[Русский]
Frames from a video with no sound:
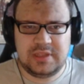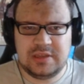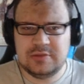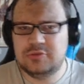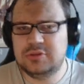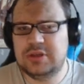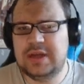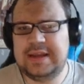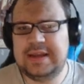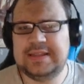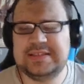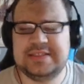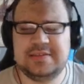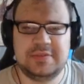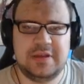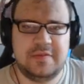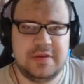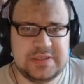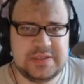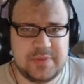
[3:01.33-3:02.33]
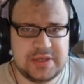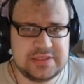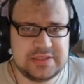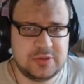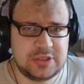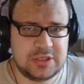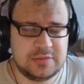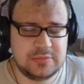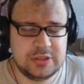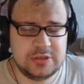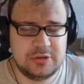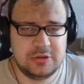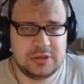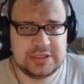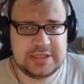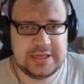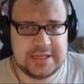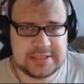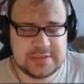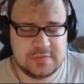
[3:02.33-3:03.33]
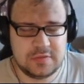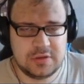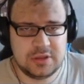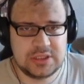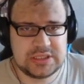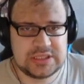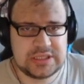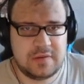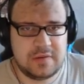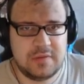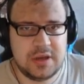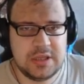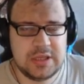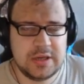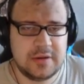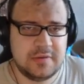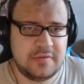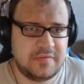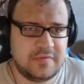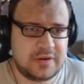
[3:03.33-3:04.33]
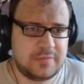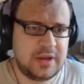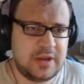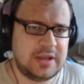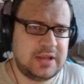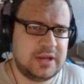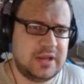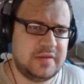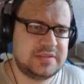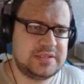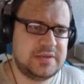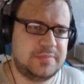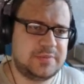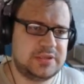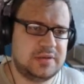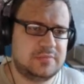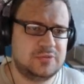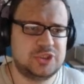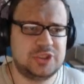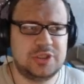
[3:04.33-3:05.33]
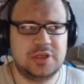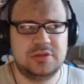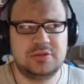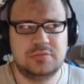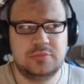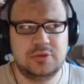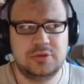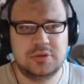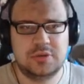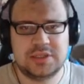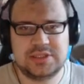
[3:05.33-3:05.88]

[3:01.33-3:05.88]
Ну да хрен с ним, давайте посмотрим на итоги третьего голосования в Робокрафте, потому что, я думаю,